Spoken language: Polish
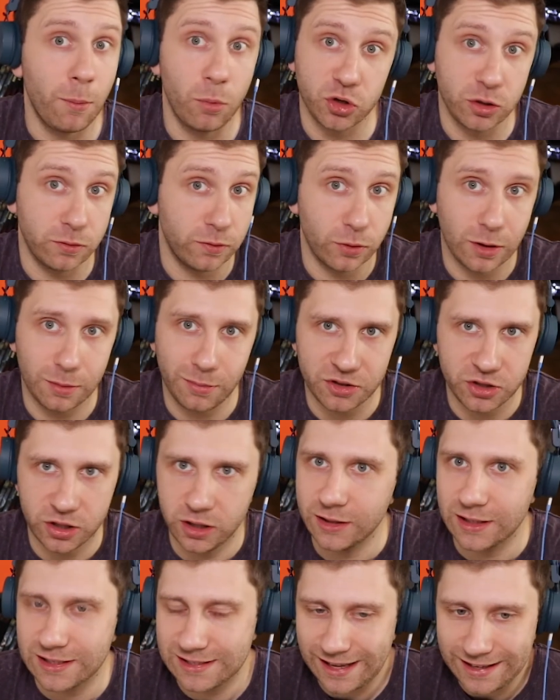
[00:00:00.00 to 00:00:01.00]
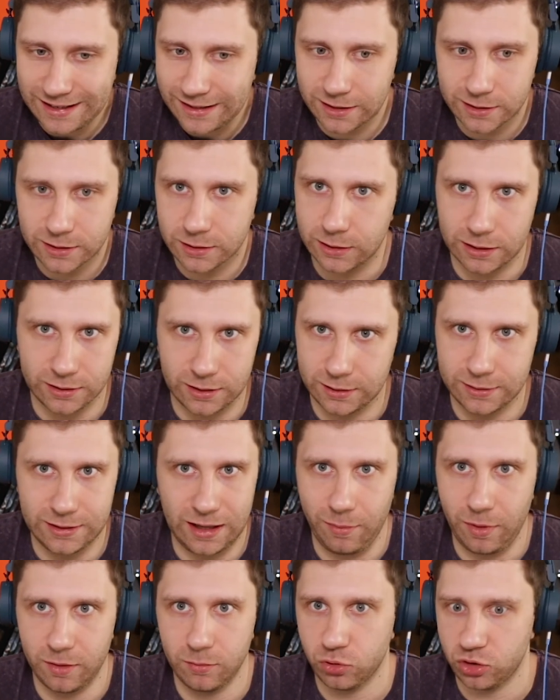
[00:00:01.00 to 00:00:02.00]
a może w ogóle macie inne zdanie na, na, ten
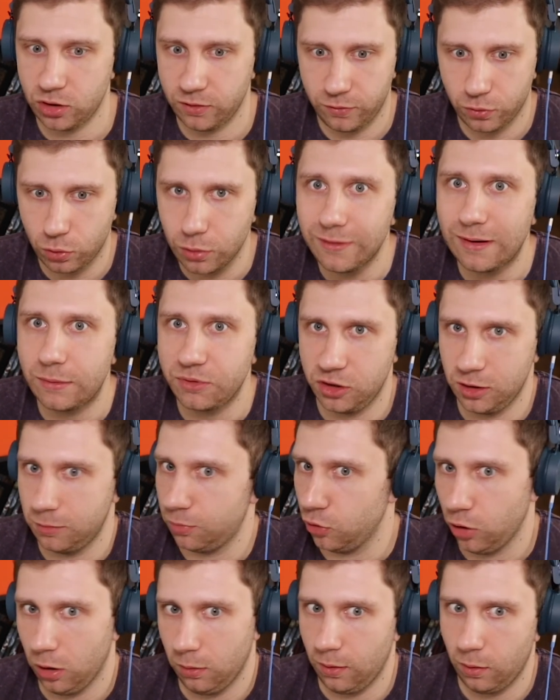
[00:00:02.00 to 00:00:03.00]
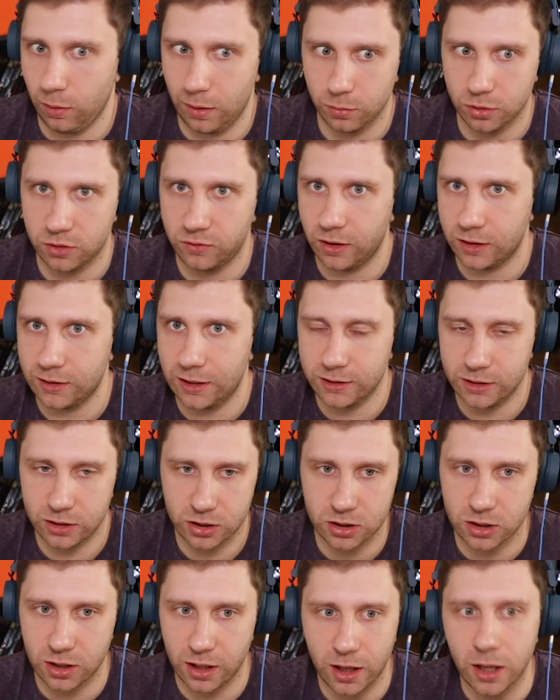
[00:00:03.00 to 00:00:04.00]
temat, może w ogóle wam się nie podobał, albo
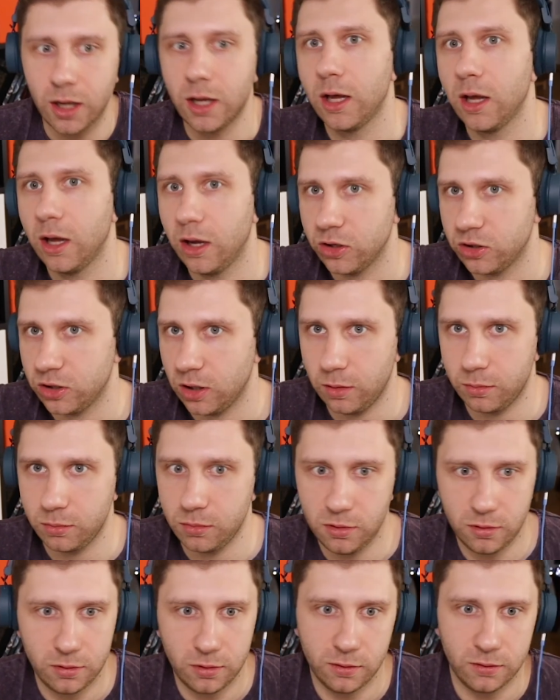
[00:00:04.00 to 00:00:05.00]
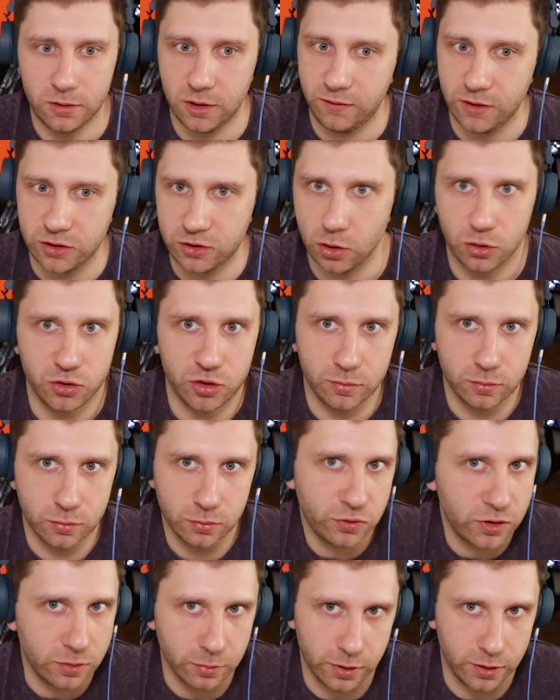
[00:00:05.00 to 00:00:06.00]
stwierdzacie, że, że nie, nie wiecie o czym
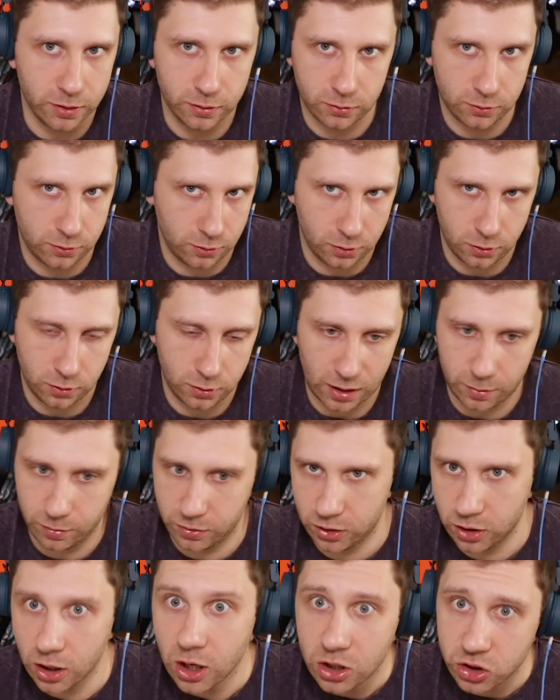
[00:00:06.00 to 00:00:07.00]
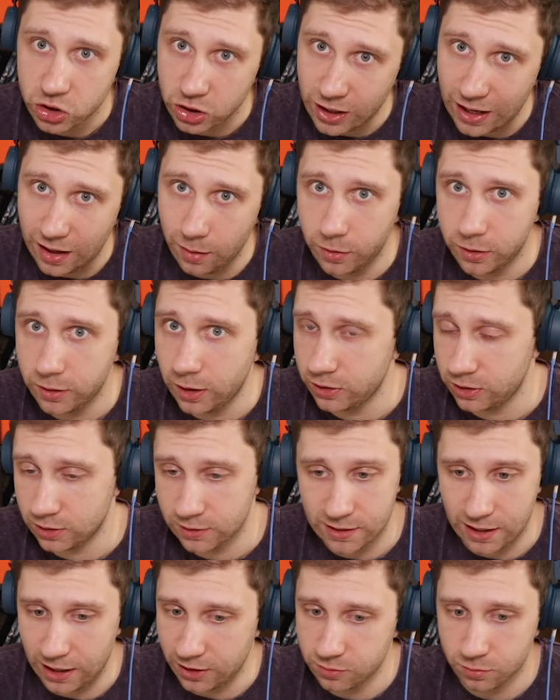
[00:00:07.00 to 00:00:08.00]
mówimy, no to jakby czekamy, dajcie
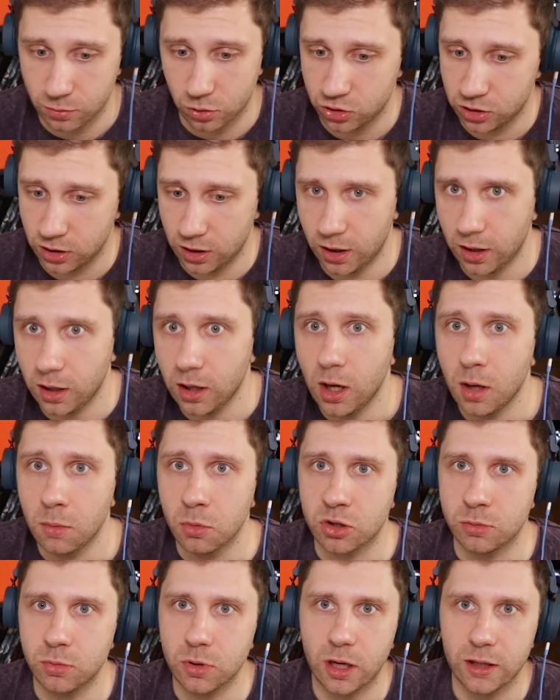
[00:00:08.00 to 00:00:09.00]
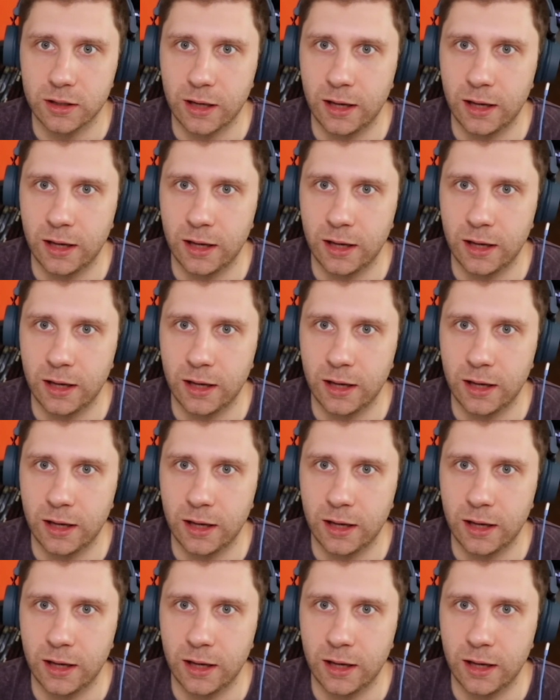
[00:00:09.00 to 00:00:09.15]
znać, może, może